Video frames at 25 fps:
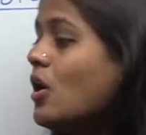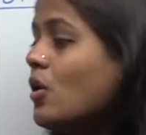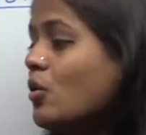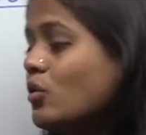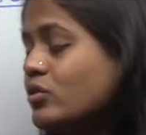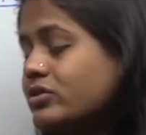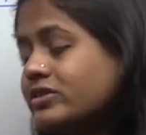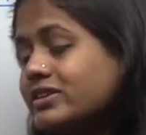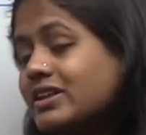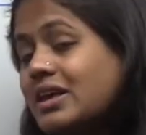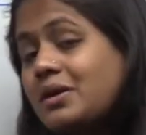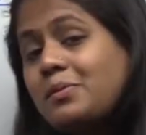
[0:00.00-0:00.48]

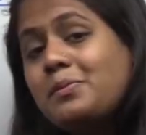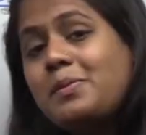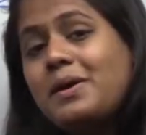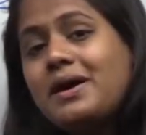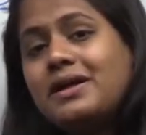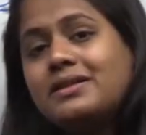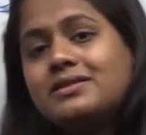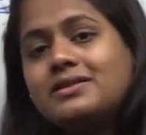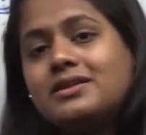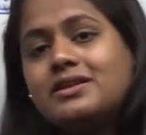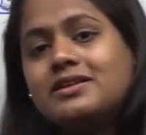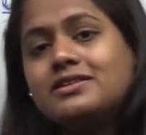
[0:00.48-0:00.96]
उसके
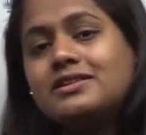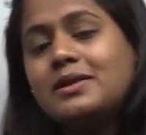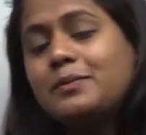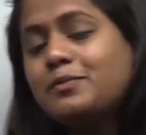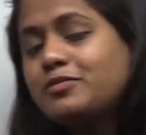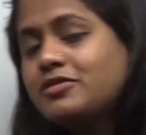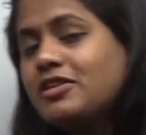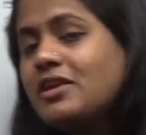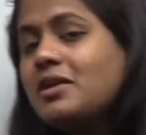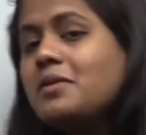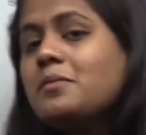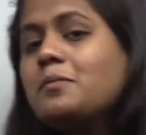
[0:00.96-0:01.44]
बाद
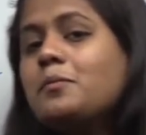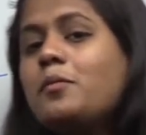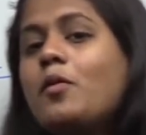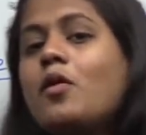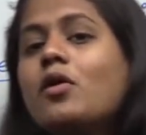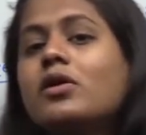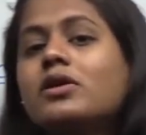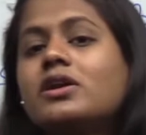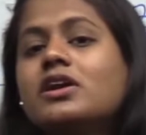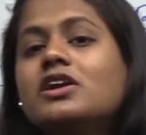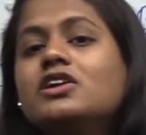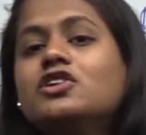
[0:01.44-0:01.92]
सबसे
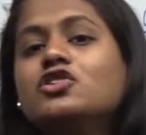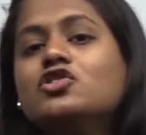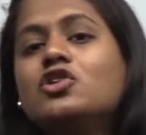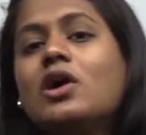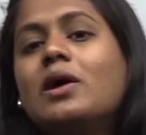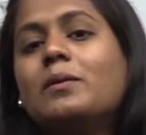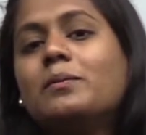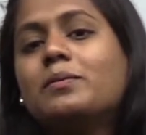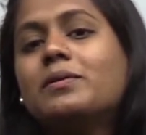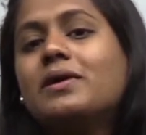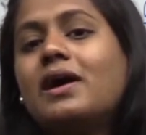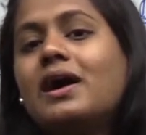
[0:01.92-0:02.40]
इम्पोर्टेंट जो
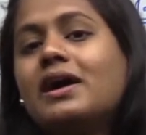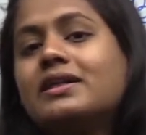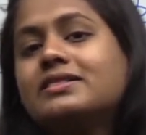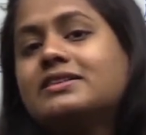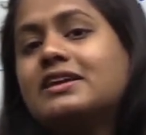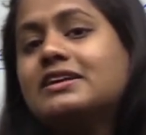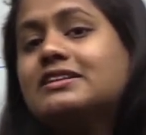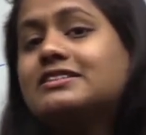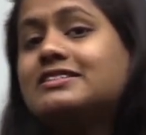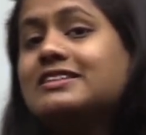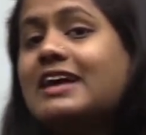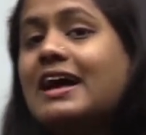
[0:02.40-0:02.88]
आपका
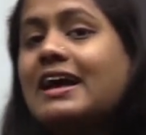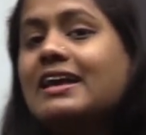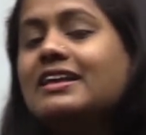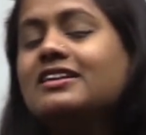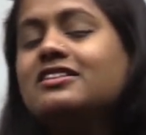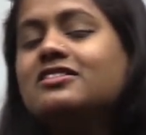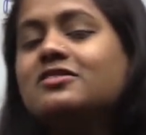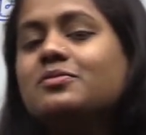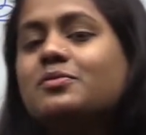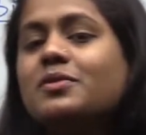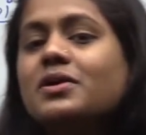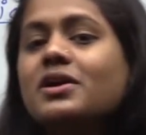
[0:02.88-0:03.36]
आता है
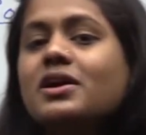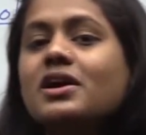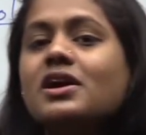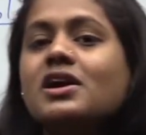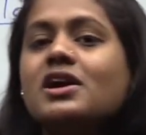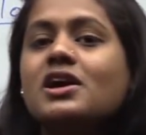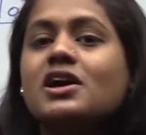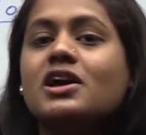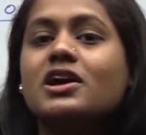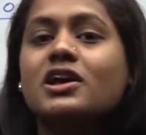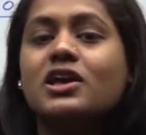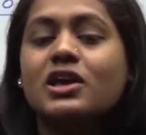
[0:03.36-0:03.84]
साइंस में
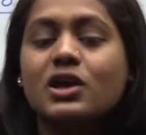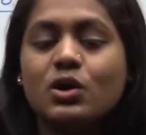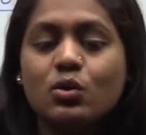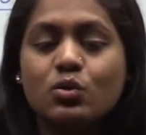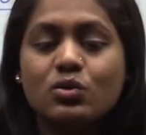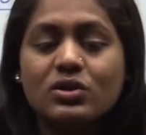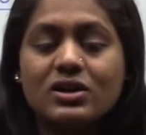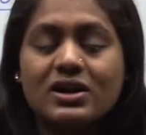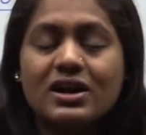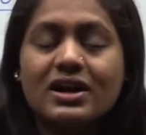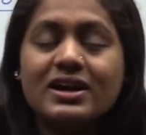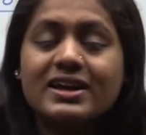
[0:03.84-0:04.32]
कि
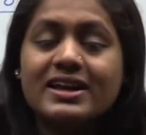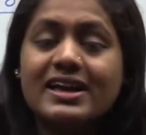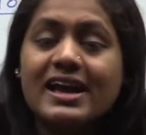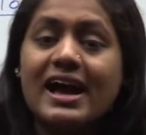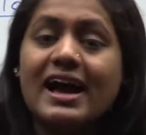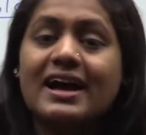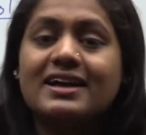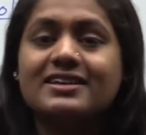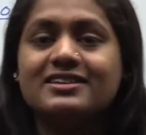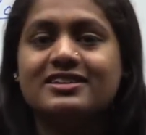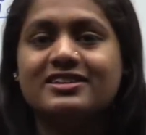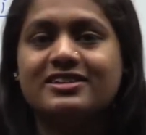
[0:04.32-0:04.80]
उनका
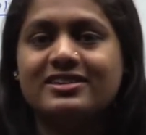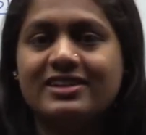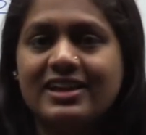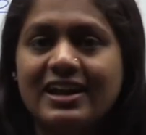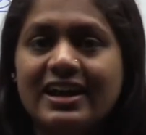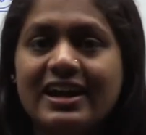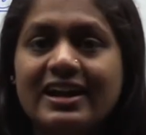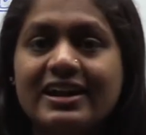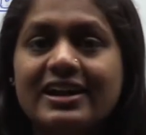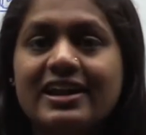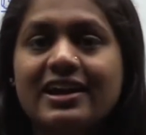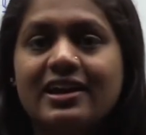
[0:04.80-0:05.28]
क्या
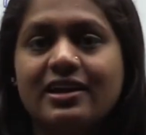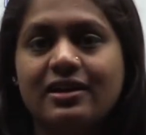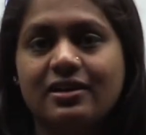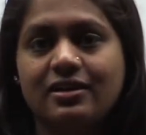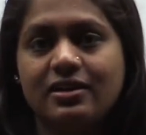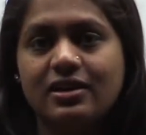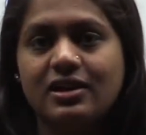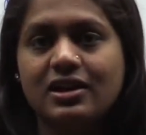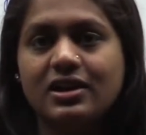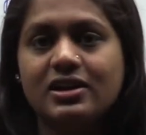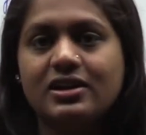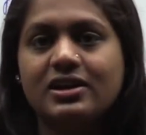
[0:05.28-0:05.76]
स्टेट है
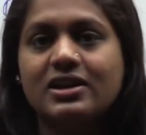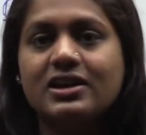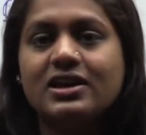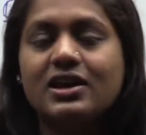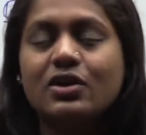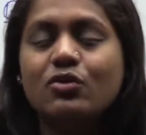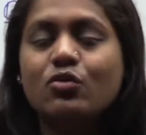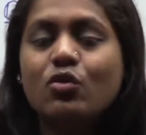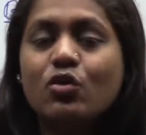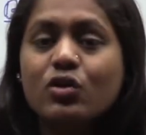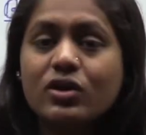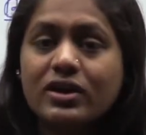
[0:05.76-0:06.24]
ठीक
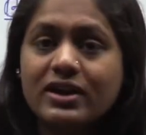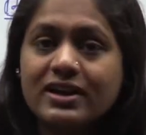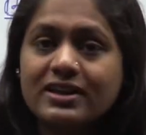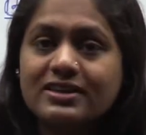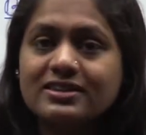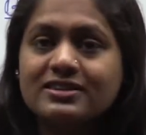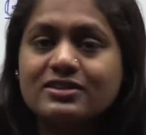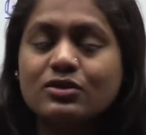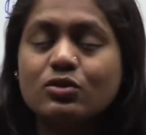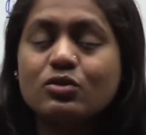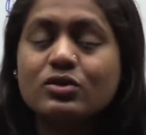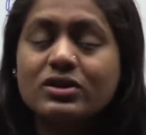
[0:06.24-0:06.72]
है वो
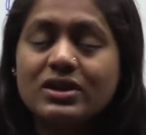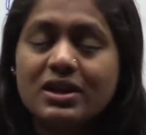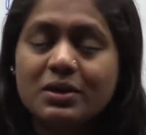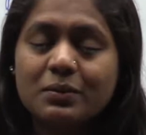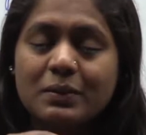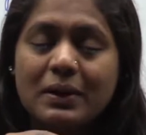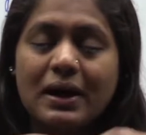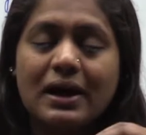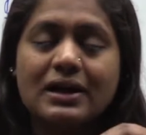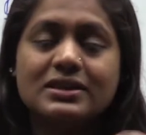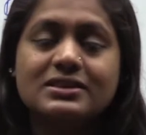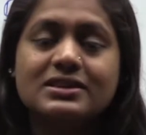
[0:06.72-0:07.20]
किस उनके
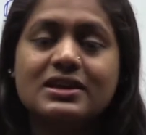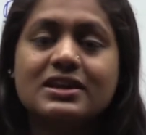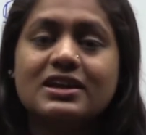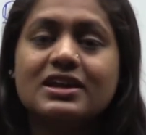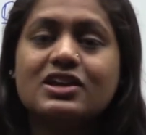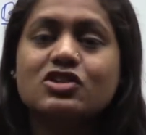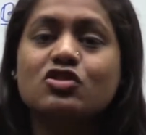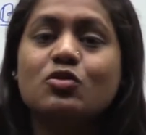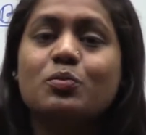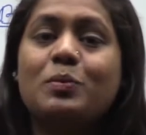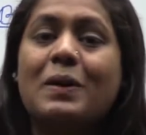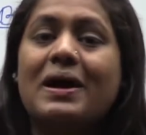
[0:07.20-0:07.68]
अंदर
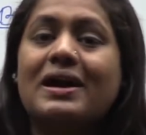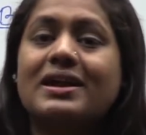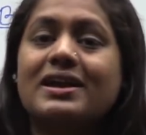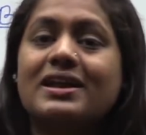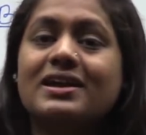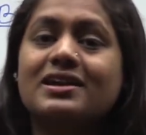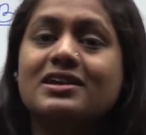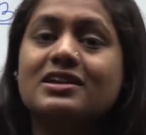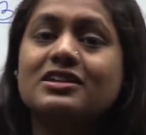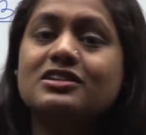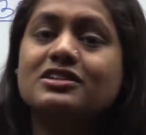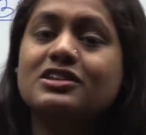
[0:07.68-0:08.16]
के जो
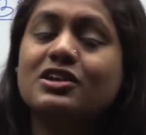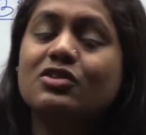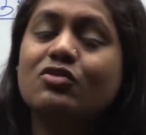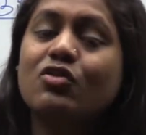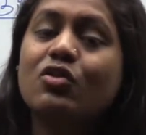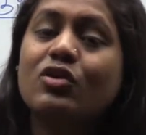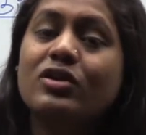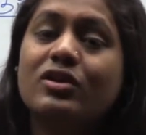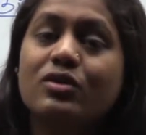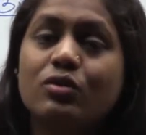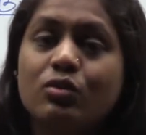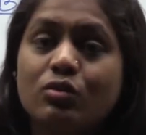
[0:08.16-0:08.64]
पार्टिकल्स है
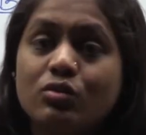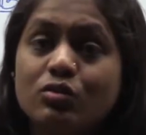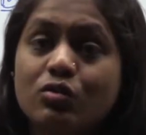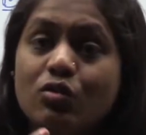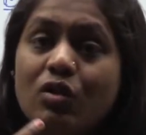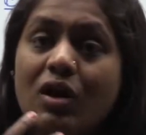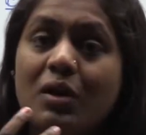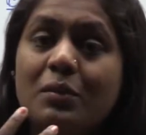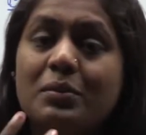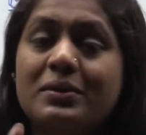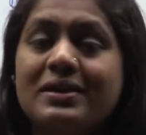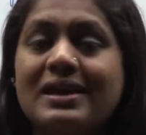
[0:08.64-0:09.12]
वो
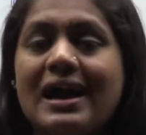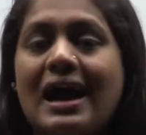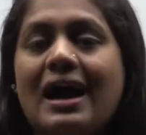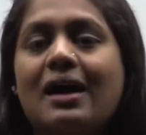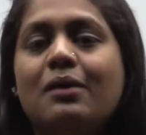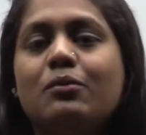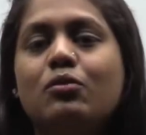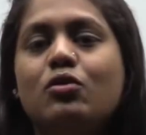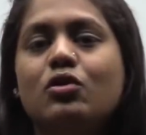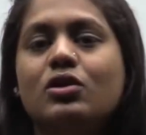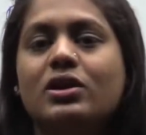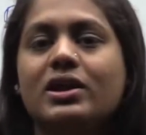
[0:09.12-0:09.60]
उनको हम
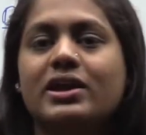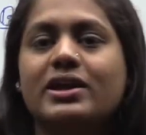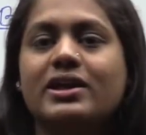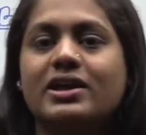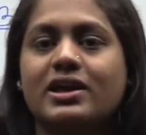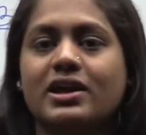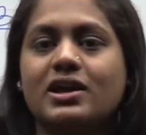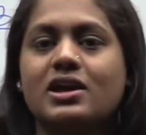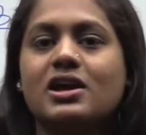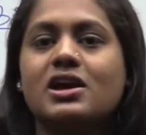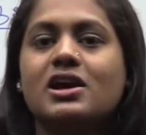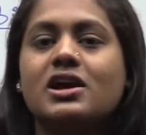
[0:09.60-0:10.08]
क्या
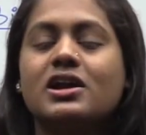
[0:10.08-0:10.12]
बोलेंगे